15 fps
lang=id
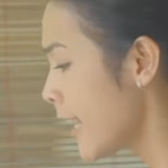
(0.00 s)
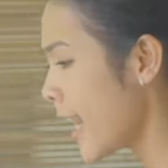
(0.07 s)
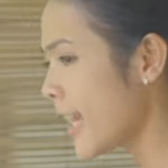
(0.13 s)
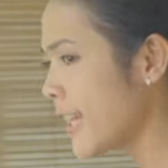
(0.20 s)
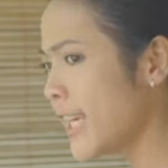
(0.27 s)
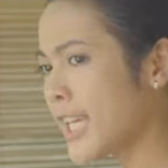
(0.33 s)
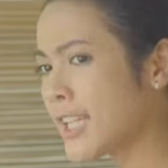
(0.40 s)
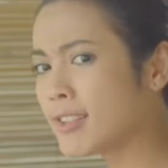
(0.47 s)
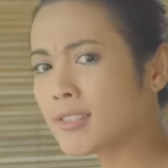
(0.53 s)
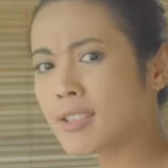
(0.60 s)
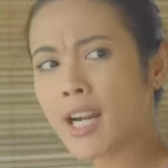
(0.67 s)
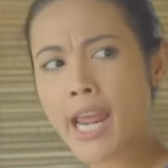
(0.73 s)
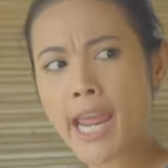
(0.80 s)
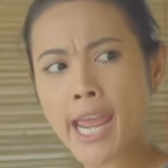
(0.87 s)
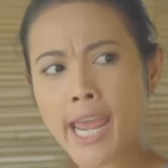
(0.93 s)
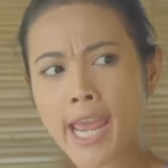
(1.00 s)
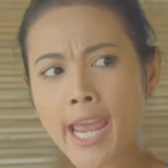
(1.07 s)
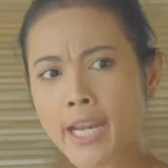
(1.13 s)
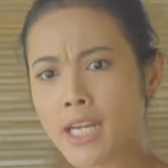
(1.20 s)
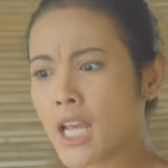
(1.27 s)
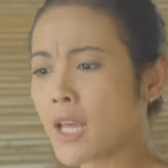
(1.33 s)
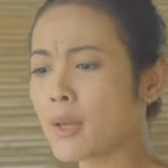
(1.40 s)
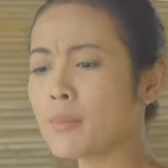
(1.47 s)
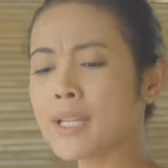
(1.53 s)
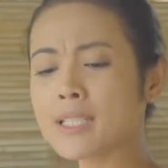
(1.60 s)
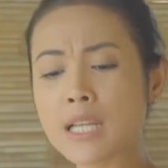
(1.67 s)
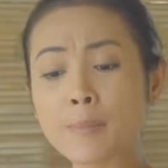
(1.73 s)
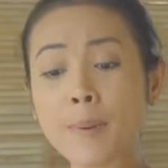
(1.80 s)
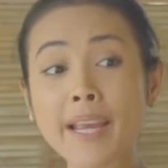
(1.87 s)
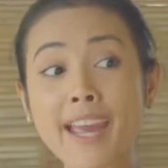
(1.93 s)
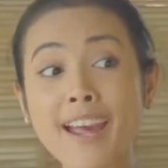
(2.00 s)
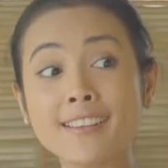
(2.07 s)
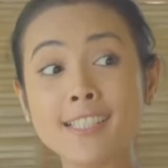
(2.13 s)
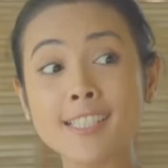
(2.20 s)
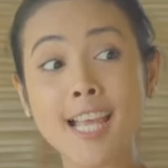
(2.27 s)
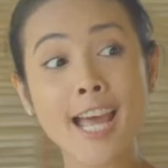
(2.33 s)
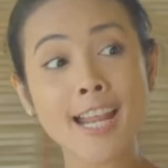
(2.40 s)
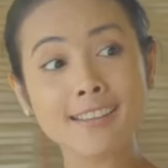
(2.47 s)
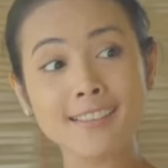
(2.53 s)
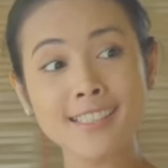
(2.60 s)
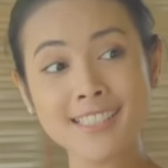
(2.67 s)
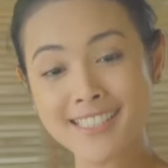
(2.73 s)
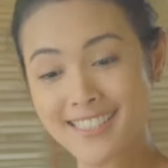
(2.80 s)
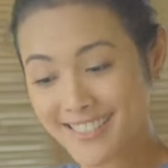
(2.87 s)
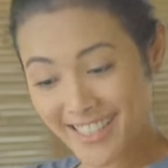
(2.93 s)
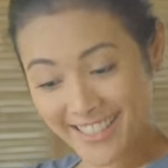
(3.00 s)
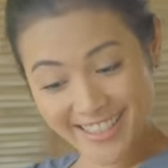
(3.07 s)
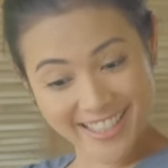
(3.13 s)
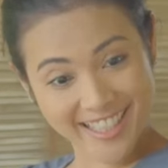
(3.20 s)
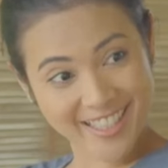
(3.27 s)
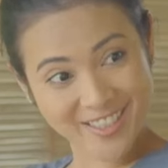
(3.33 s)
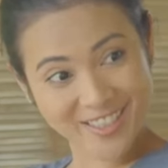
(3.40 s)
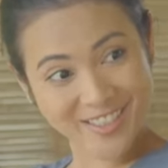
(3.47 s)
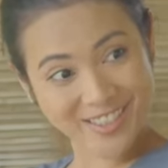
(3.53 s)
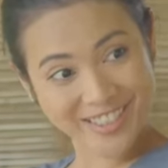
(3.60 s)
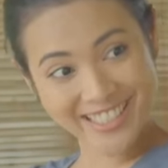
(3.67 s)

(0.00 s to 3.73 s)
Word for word: yang lagi tren yang biasa dipakai artis-artis cantik kan